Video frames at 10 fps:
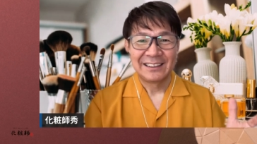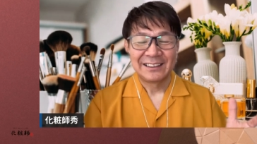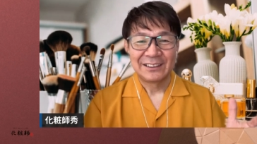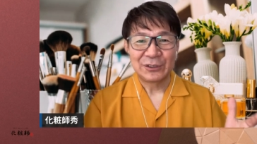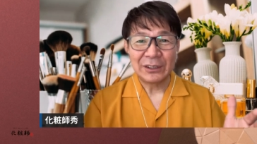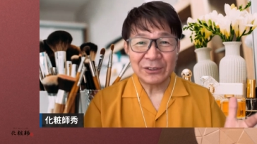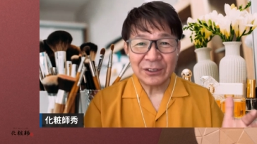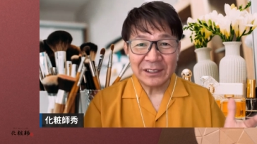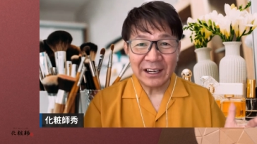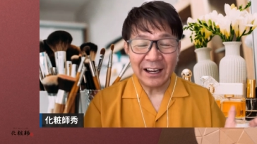それはそ
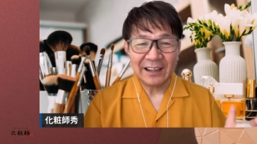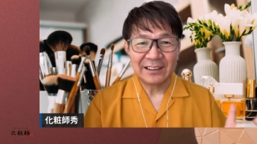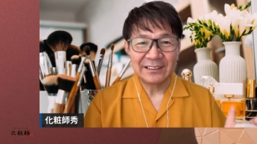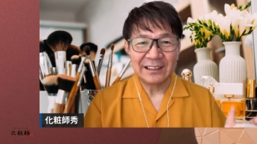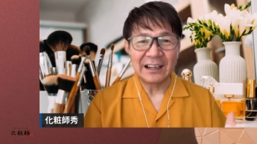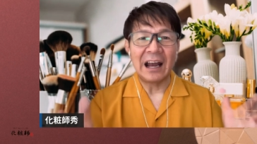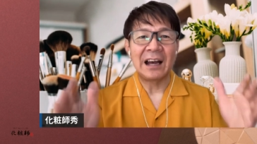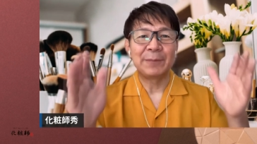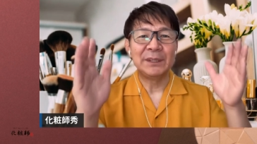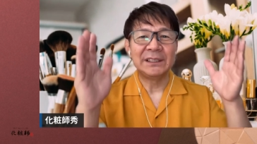れでね、なんか
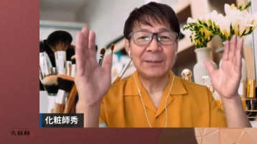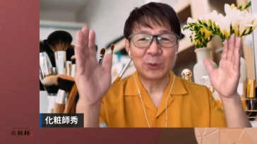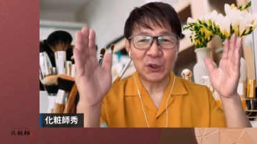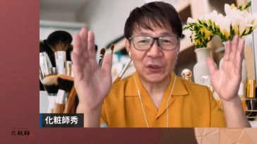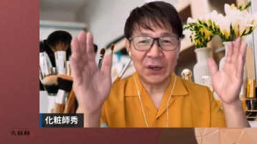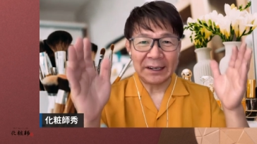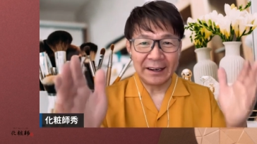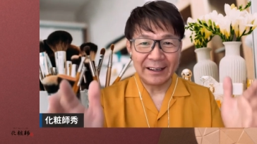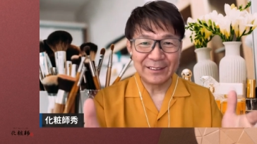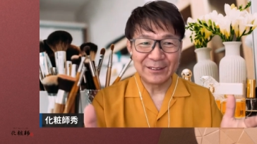ああみんなもそうなん
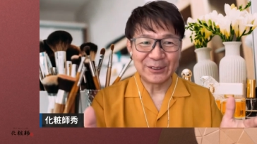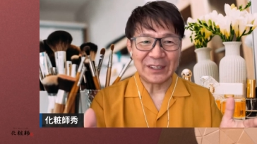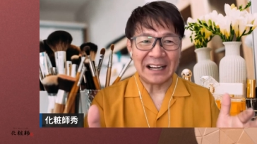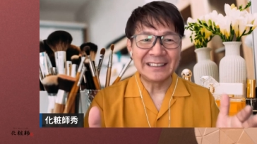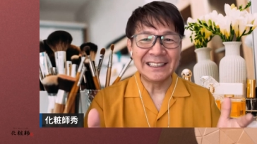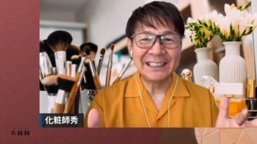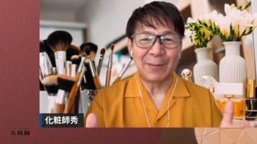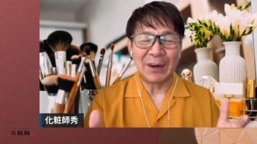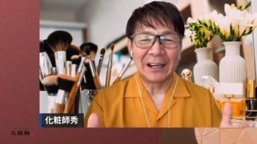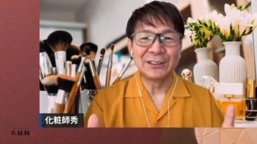やなっていうちょっと安心
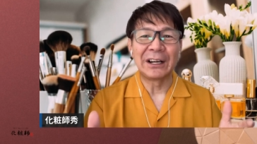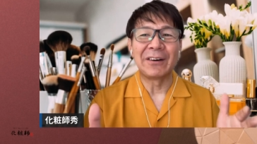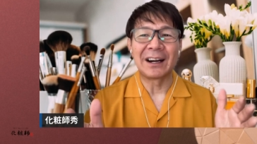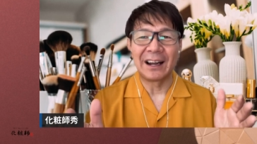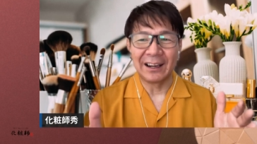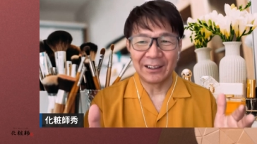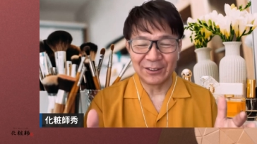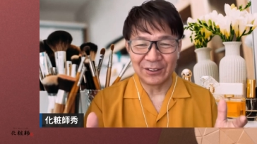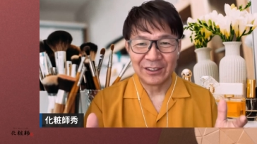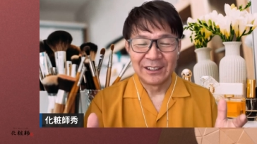感もあるんかわからへんけ
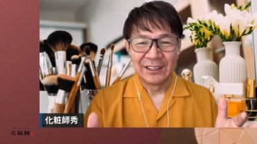ど、